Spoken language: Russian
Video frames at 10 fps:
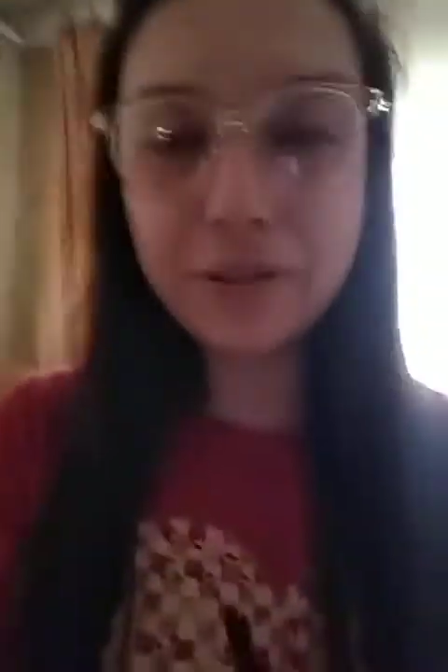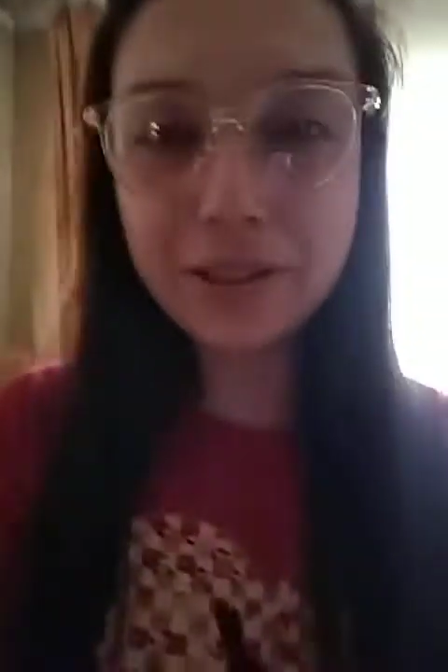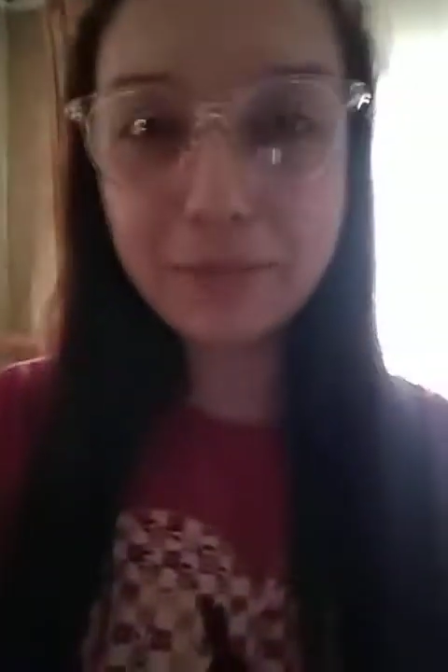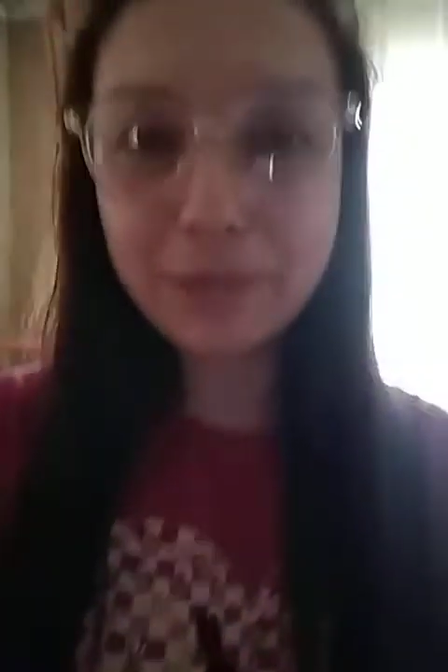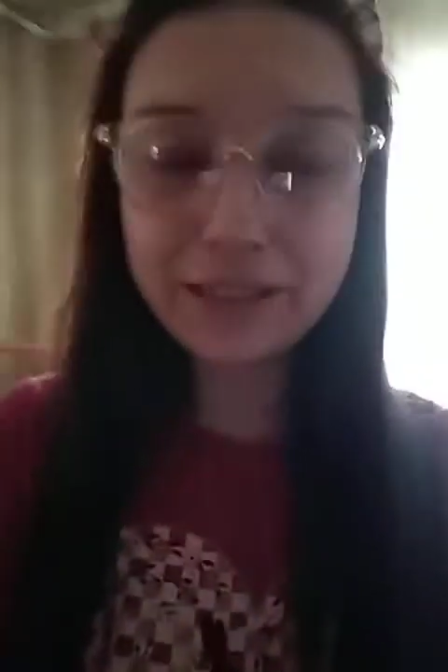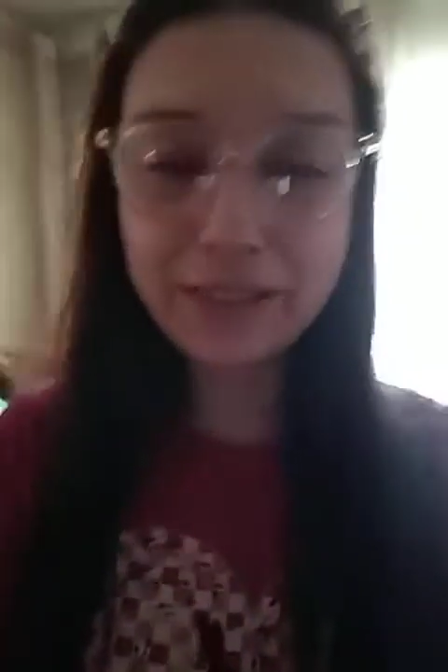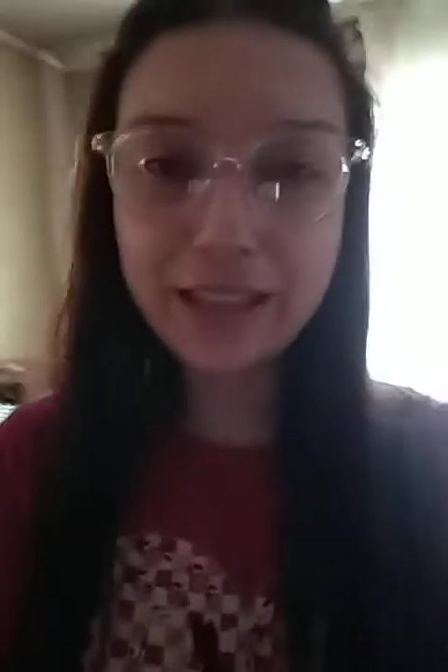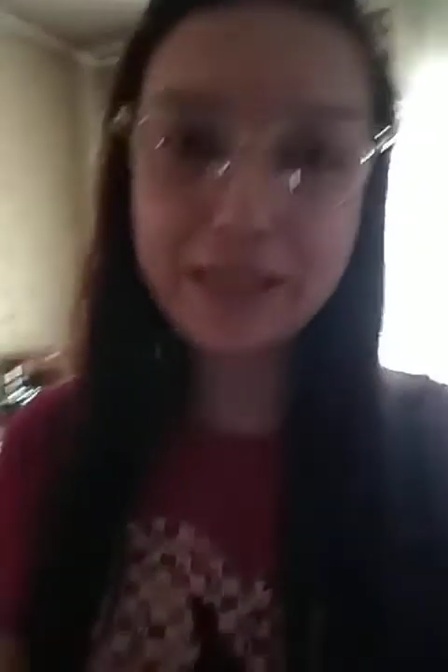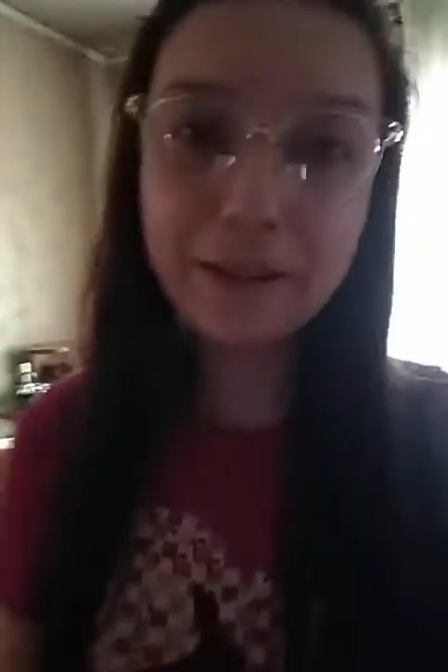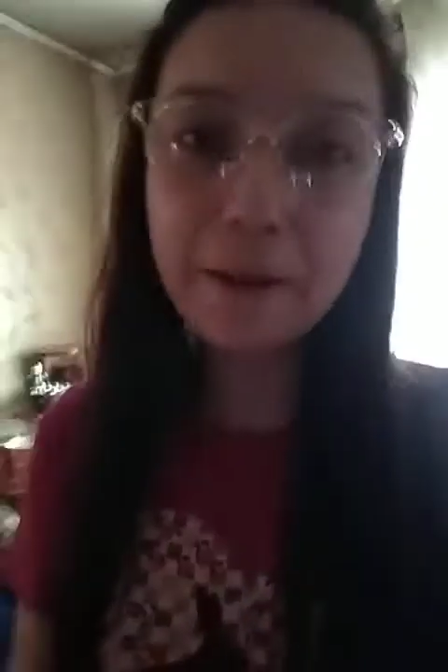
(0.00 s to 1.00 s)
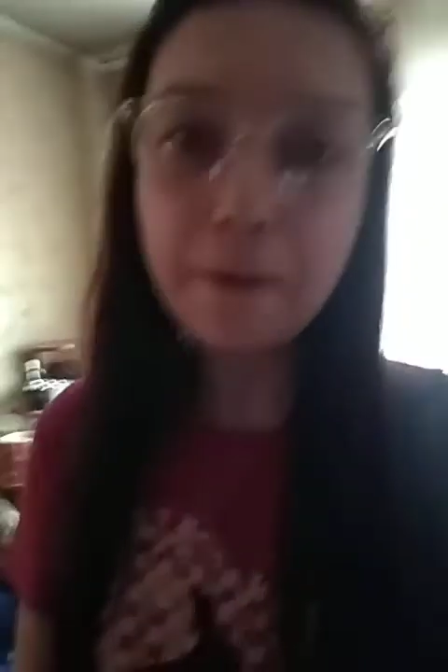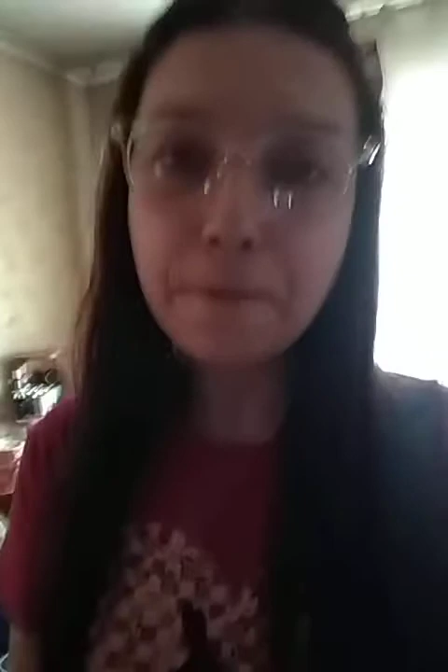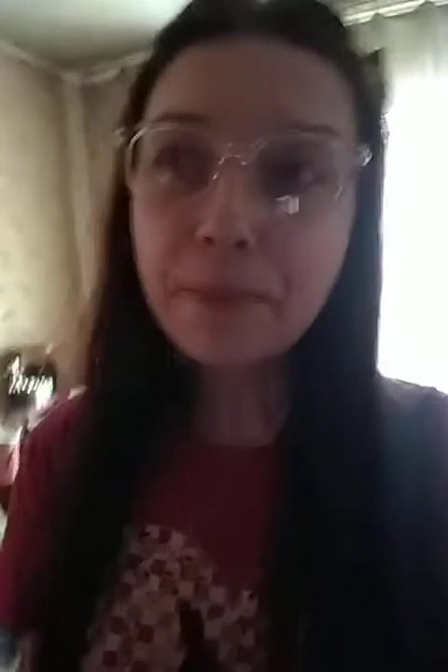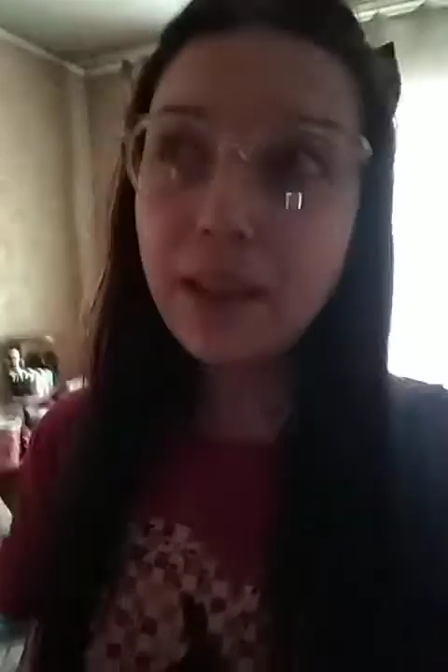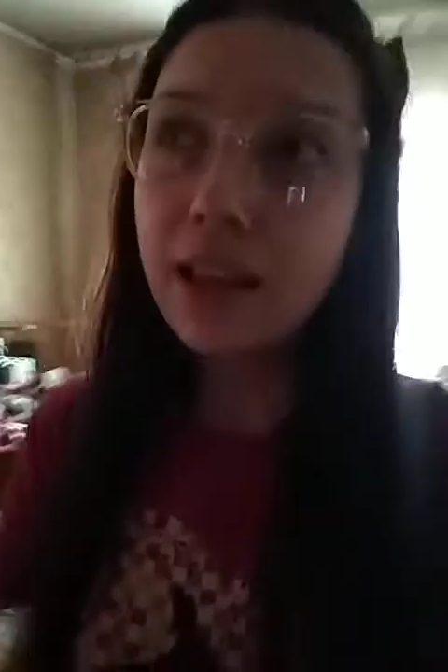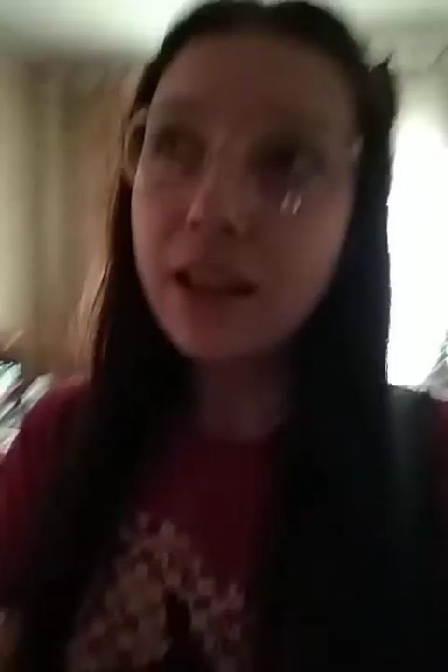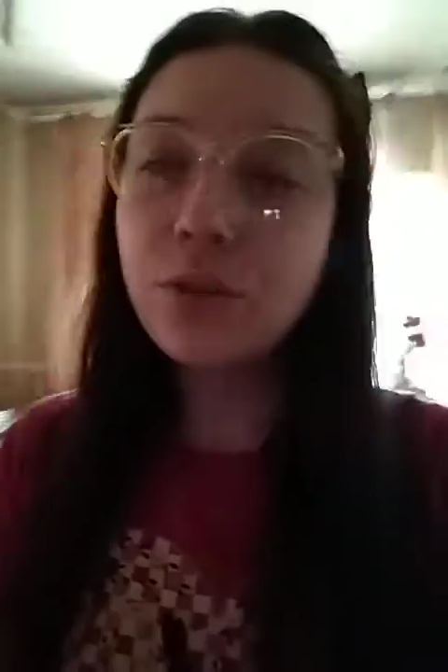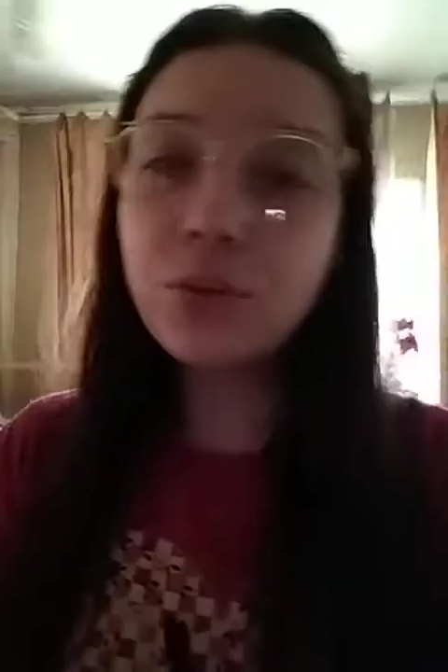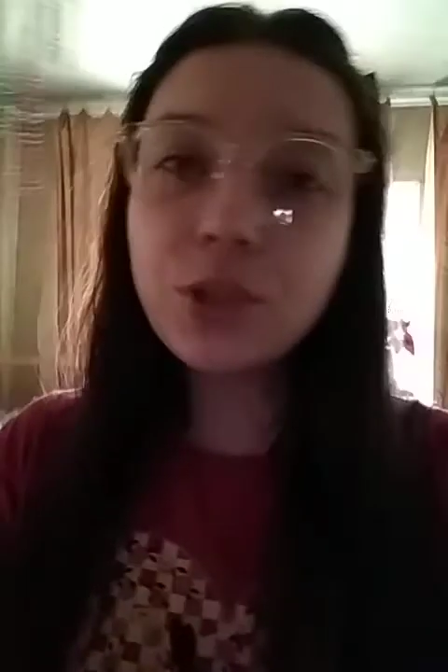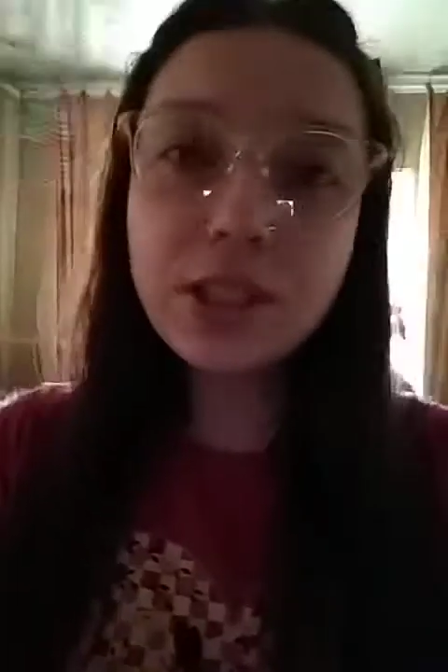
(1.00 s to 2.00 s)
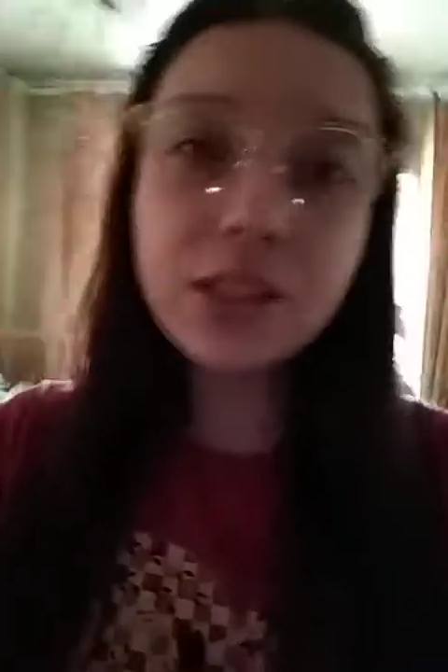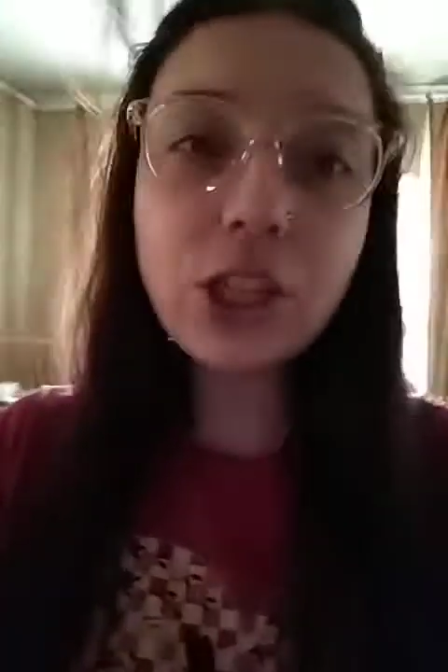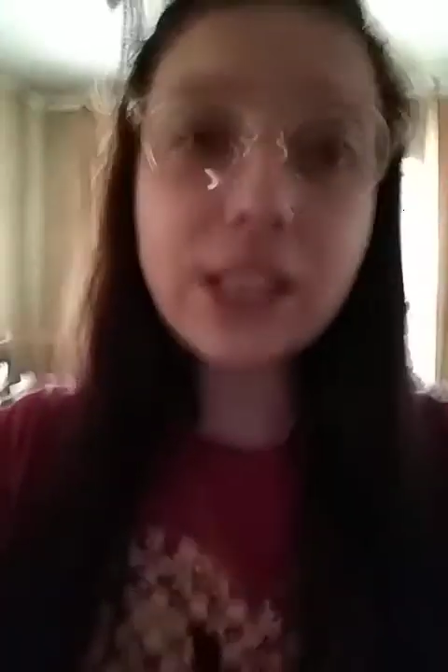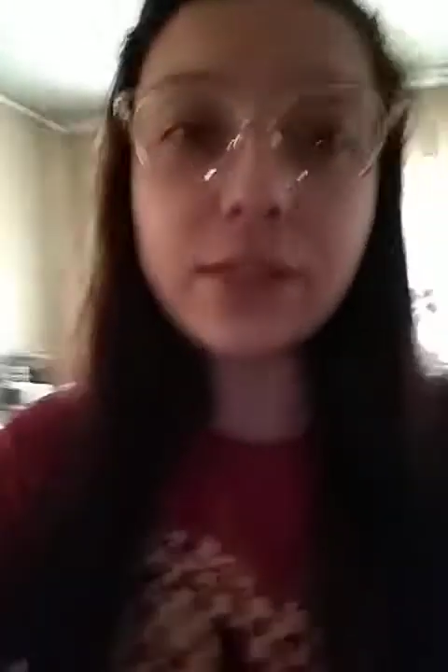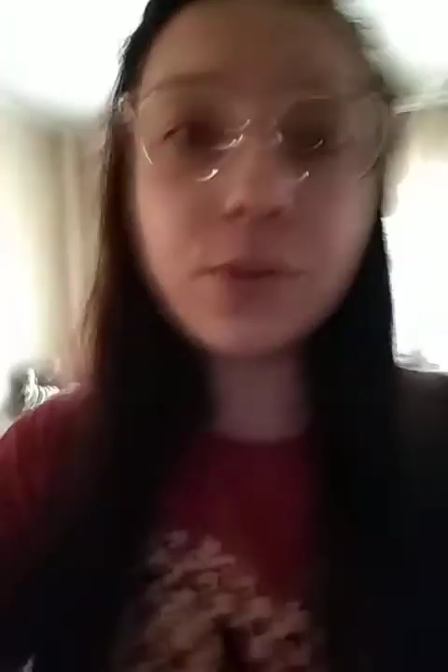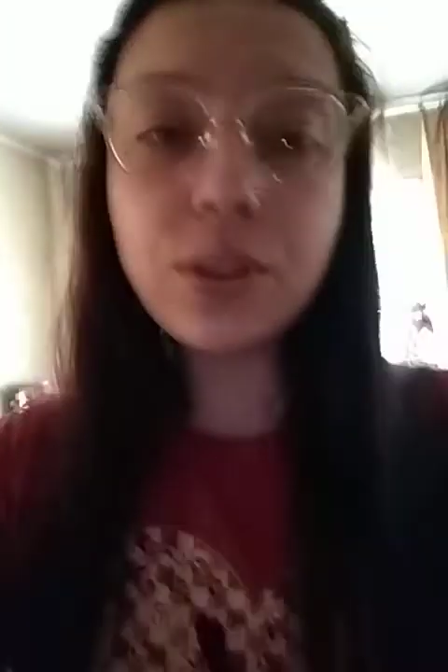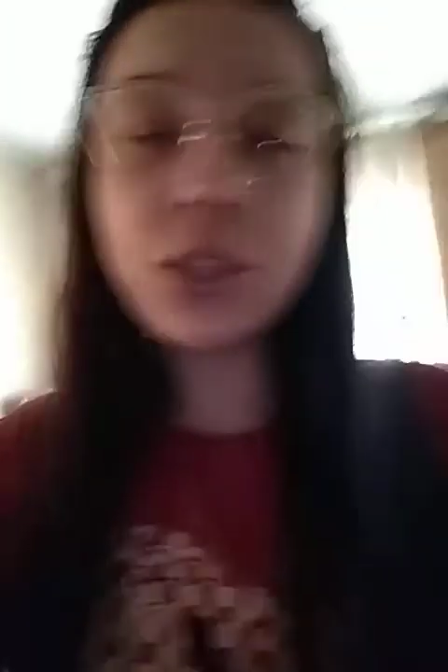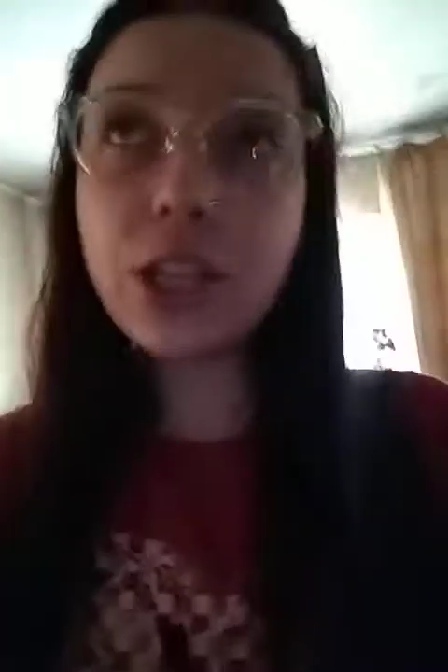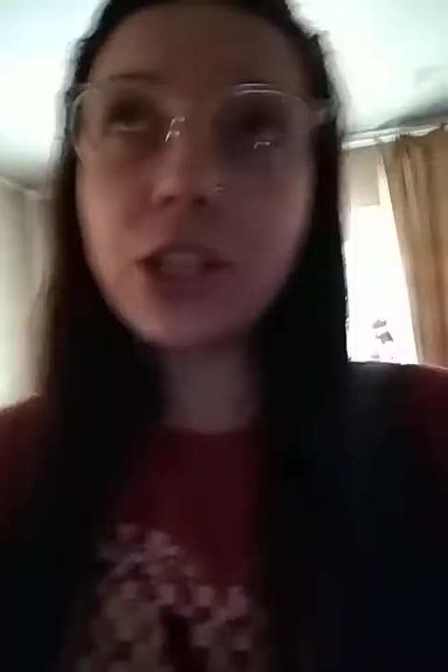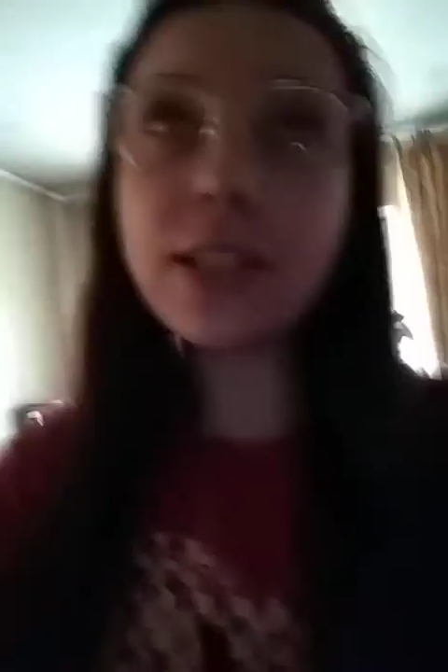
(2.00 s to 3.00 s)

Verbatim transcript: взаимосвязи. Ну, сейчас люди чаще